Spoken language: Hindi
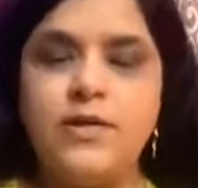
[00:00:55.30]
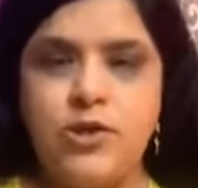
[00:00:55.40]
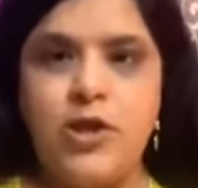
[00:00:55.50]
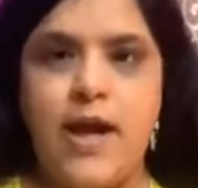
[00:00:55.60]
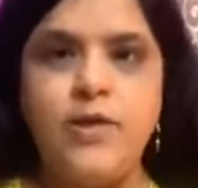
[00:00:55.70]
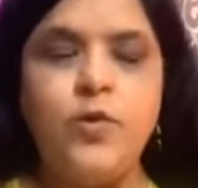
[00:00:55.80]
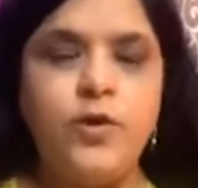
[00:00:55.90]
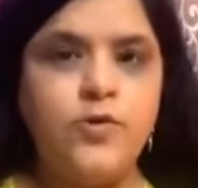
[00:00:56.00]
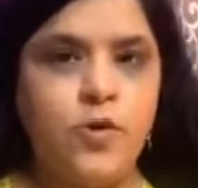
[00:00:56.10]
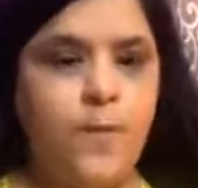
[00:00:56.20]
श्राद्ध
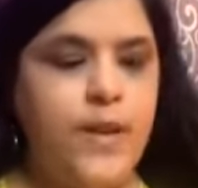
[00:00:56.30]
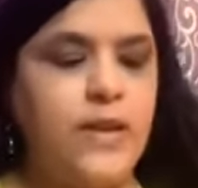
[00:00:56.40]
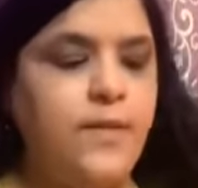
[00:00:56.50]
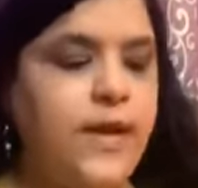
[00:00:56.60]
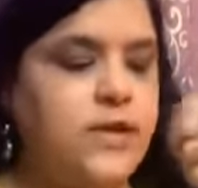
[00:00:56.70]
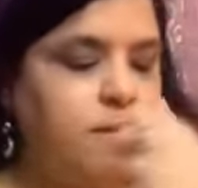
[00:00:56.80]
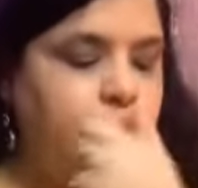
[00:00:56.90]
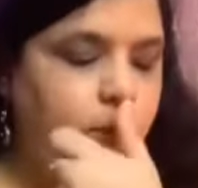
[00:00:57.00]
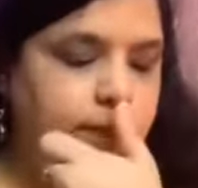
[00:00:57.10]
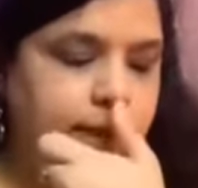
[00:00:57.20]
होते हैं उसको पितृपक्ष भी
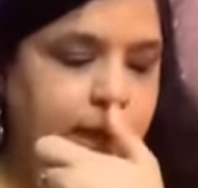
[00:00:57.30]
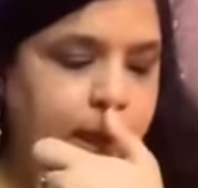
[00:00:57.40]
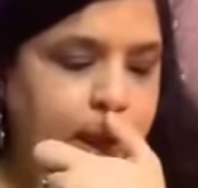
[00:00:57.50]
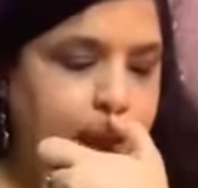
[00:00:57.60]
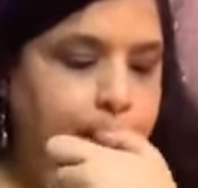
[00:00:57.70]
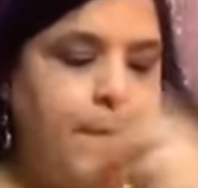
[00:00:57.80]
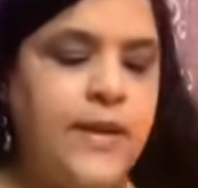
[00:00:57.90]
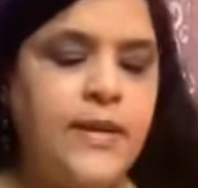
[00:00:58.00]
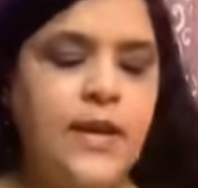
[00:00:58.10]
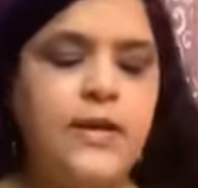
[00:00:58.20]
बोलते हैं
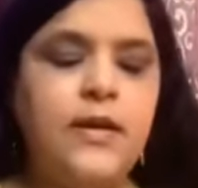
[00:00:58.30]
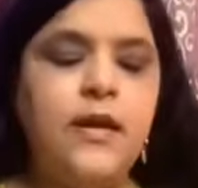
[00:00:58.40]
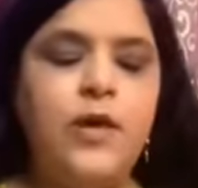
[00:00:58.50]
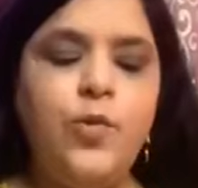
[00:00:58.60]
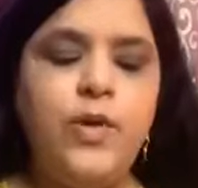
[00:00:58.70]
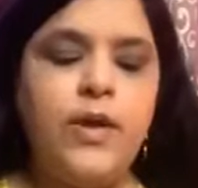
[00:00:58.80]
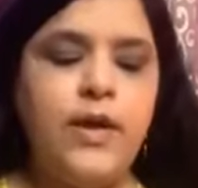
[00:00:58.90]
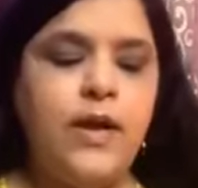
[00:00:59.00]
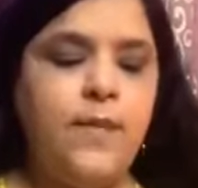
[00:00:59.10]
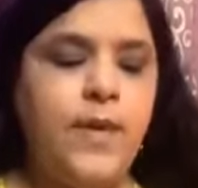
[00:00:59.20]
पंद्रह दिन का लूनर
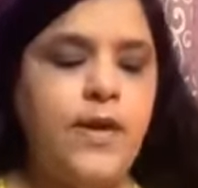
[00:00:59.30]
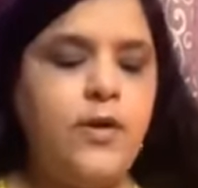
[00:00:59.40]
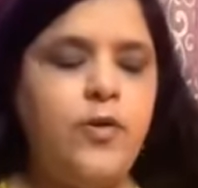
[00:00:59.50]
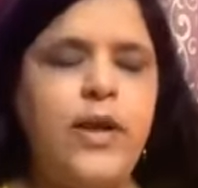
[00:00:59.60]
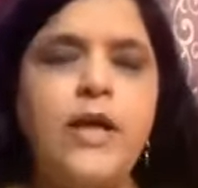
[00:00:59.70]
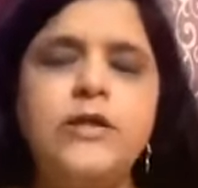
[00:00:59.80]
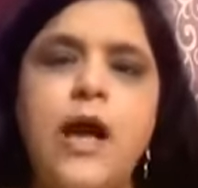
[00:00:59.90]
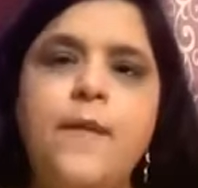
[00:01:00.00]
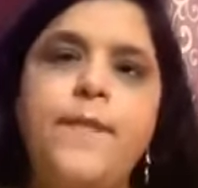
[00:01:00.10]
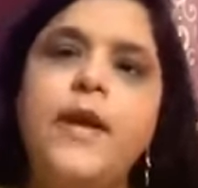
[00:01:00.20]
डे का पीरियड होता है
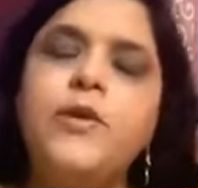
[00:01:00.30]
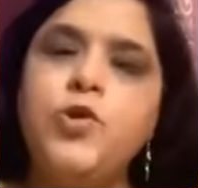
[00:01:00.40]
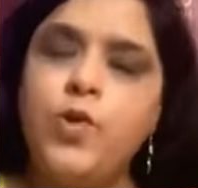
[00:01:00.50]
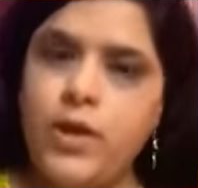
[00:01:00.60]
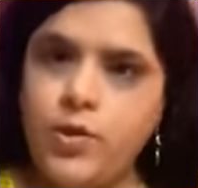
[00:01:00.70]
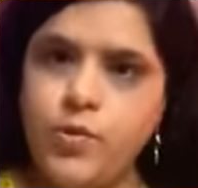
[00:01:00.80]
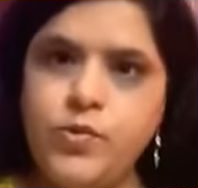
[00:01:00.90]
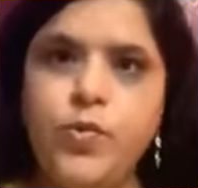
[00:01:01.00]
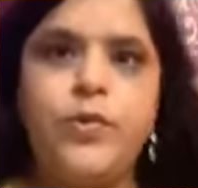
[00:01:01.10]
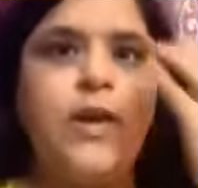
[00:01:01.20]
जहाँ पे जो
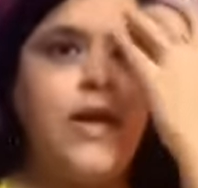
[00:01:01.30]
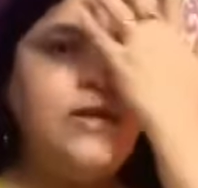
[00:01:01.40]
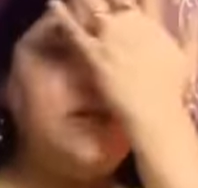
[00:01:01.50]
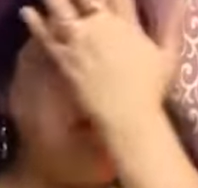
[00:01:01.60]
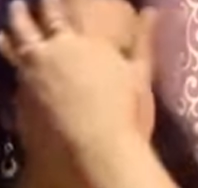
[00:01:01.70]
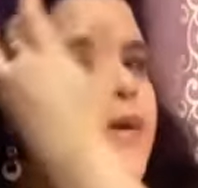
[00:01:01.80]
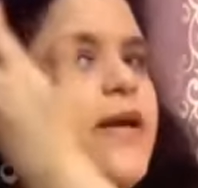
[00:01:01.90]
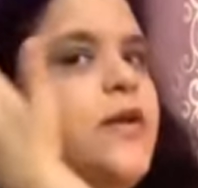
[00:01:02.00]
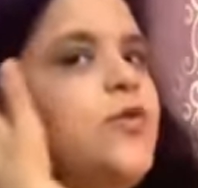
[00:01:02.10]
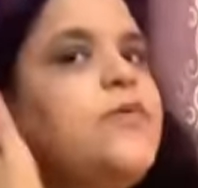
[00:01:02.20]
हिंदूज होते हैं जितने भी
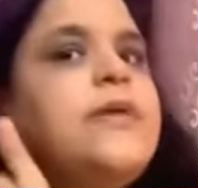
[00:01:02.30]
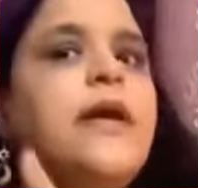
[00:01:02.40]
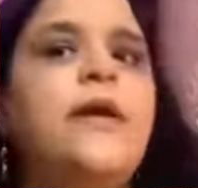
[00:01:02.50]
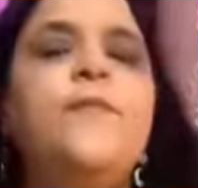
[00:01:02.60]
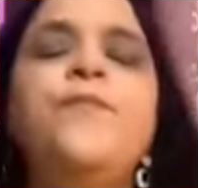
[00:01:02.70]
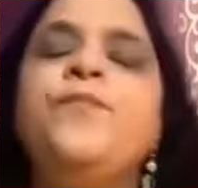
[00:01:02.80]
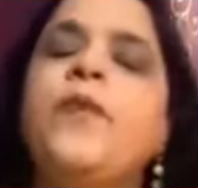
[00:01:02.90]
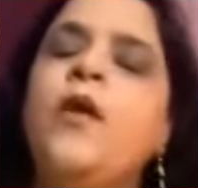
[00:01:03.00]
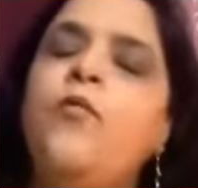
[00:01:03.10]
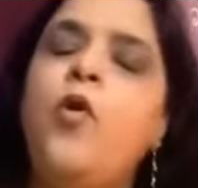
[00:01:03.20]
हिंदूज हैं
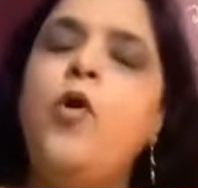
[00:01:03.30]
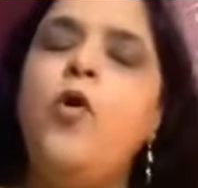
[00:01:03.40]
वो